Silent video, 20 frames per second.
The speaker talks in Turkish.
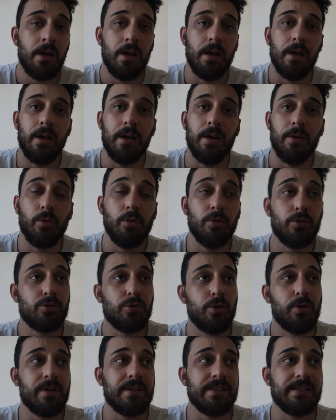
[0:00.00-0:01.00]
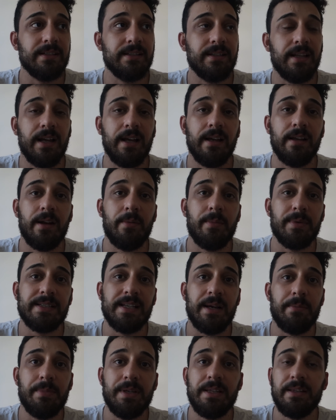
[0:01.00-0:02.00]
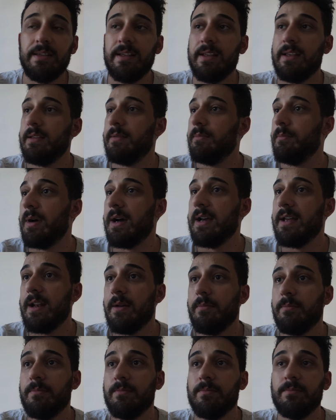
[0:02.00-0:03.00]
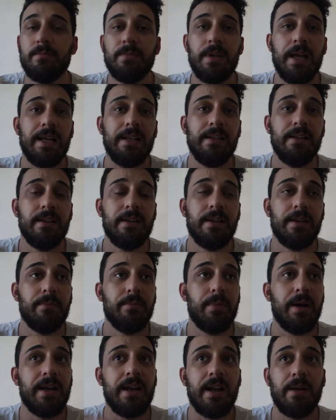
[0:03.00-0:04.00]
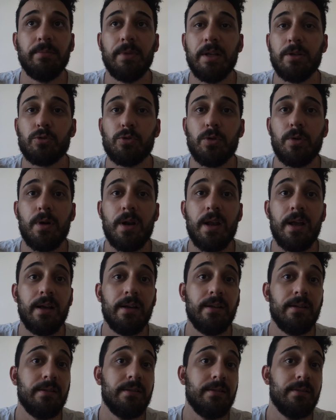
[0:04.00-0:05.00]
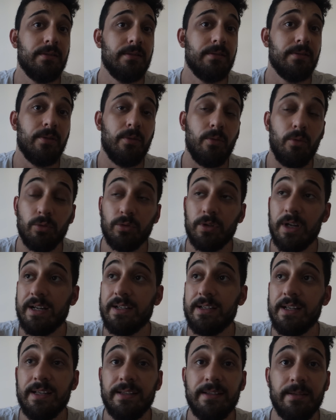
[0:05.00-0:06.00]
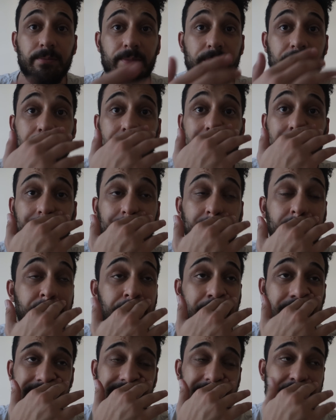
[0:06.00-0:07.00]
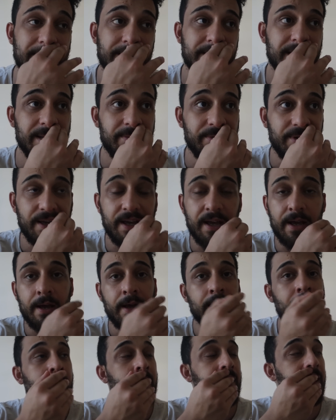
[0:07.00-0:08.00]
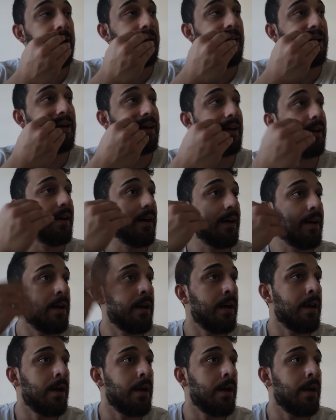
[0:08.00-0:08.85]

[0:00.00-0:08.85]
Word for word: Ee, onun sonrasında Ramazan bitti, bayram geldi. Bayramdan sonra online eğitimde inanılmaz derecede bir e,